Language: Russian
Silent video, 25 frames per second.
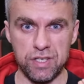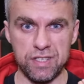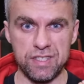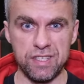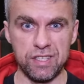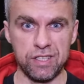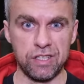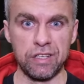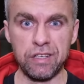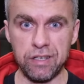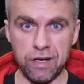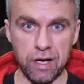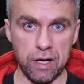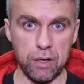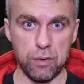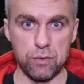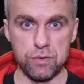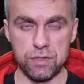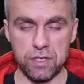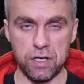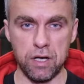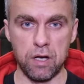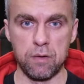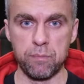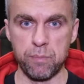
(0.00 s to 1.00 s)

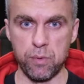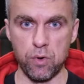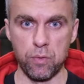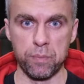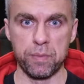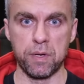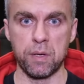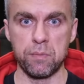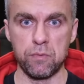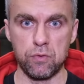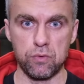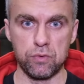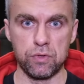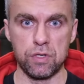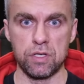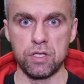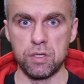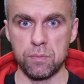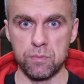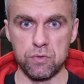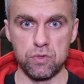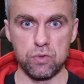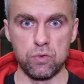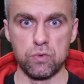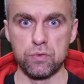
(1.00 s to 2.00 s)
затыкаются как пробками вот
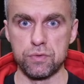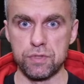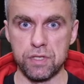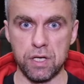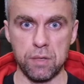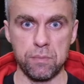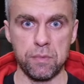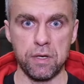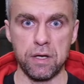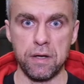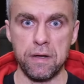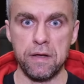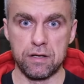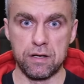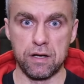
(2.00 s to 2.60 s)
этими сгустками